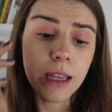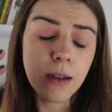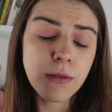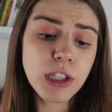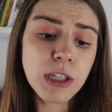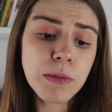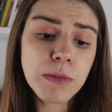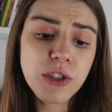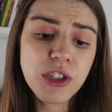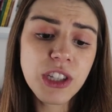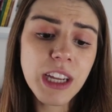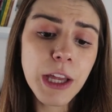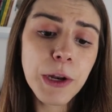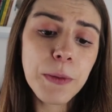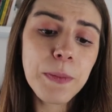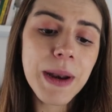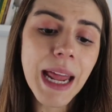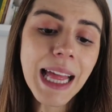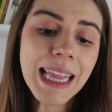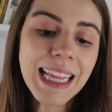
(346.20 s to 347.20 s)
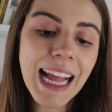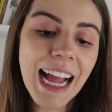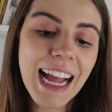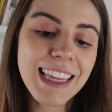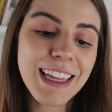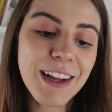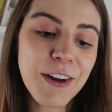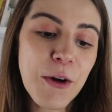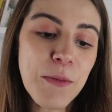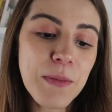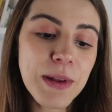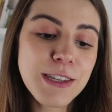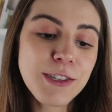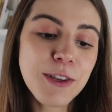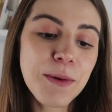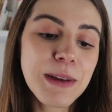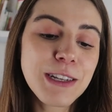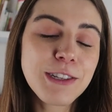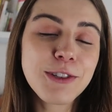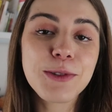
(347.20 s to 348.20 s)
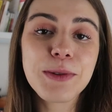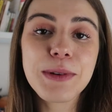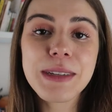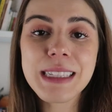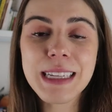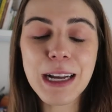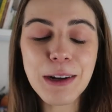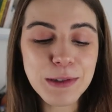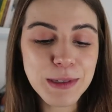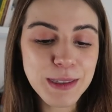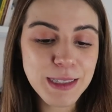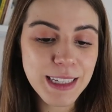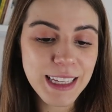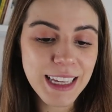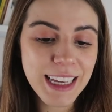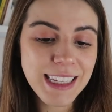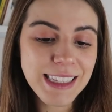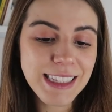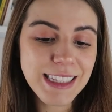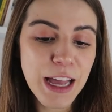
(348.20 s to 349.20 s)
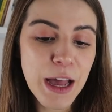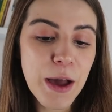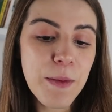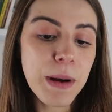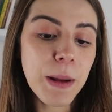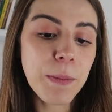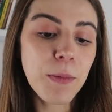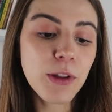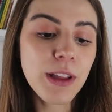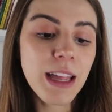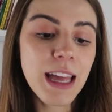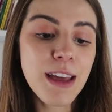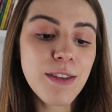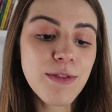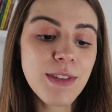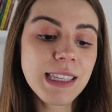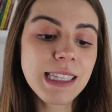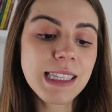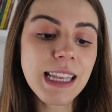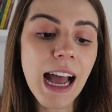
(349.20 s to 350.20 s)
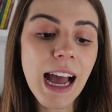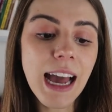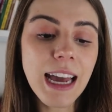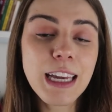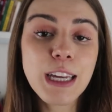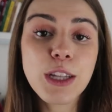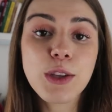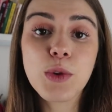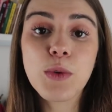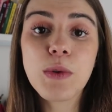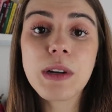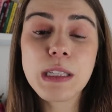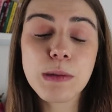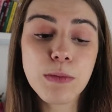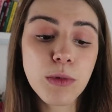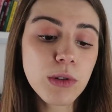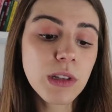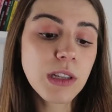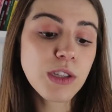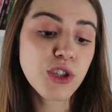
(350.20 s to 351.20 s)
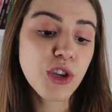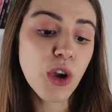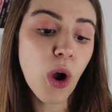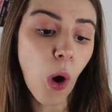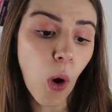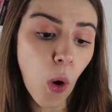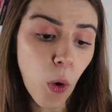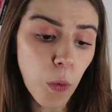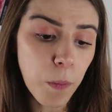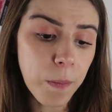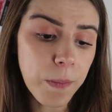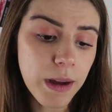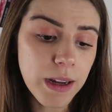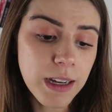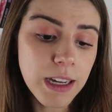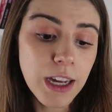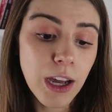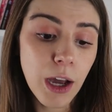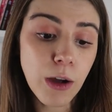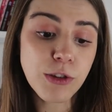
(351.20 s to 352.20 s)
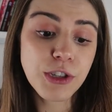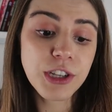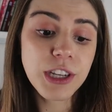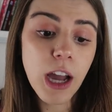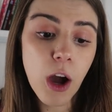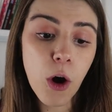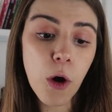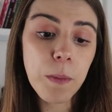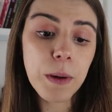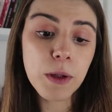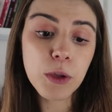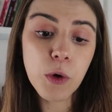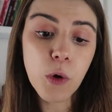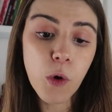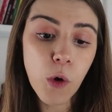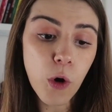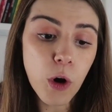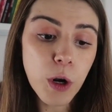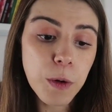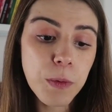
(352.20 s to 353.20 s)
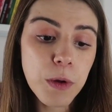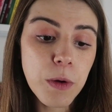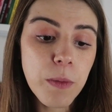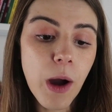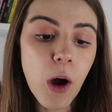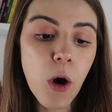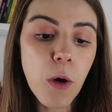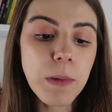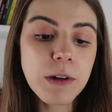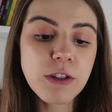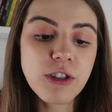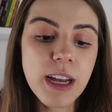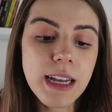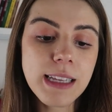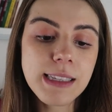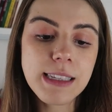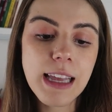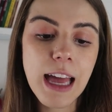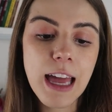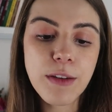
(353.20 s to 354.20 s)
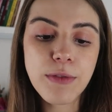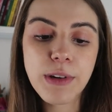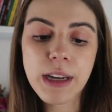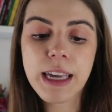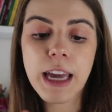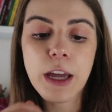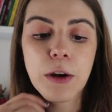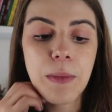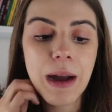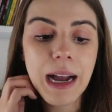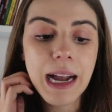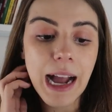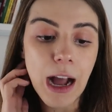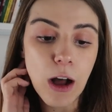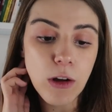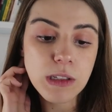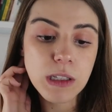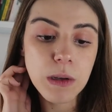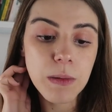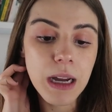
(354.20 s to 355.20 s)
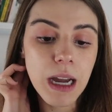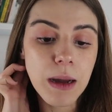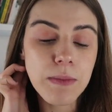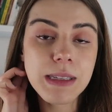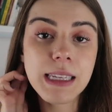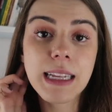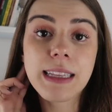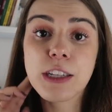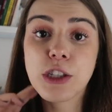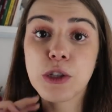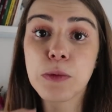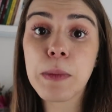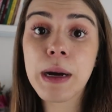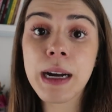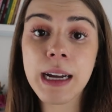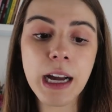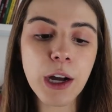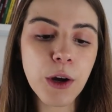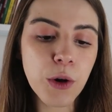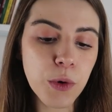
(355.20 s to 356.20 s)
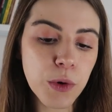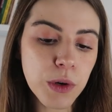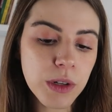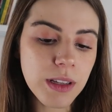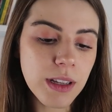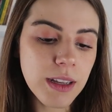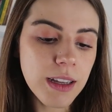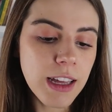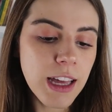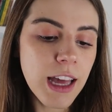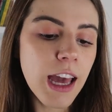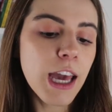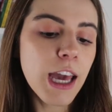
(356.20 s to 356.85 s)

Não tínhamos dinheiro para nada. Comprei somente duas calcinhas para poder revezar e duas mudas de roupa. Eu tinha a roupa do corpo e uma roupa de reserva, que era uma calça e uma camiseta de manga curta,